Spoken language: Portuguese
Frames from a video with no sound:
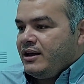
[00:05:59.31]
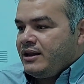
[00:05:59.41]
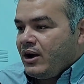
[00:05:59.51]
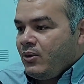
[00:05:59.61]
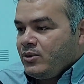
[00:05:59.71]

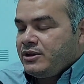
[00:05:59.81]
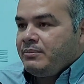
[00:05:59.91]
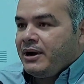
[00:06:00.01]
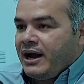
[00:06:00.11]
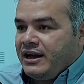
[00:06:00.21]
da conta
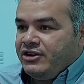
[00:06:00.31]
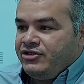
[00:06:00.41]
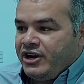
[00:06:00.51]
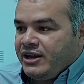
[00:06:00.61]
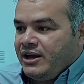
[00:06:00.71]
bancária de
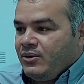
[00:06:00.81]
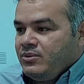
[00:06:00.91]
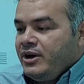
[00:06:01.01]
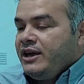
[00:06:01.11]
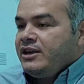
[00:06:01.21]
cada um
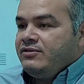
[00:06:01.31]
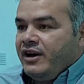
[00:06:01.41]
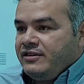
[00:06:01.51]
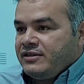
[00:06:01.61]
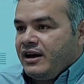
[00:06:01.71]
que
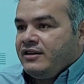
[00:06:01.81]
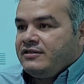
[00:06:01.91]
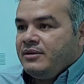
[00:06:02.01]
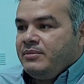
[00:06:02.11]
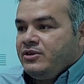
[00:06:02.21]
vai estar
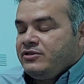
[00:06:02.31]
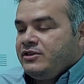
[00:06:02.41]
recebendo, se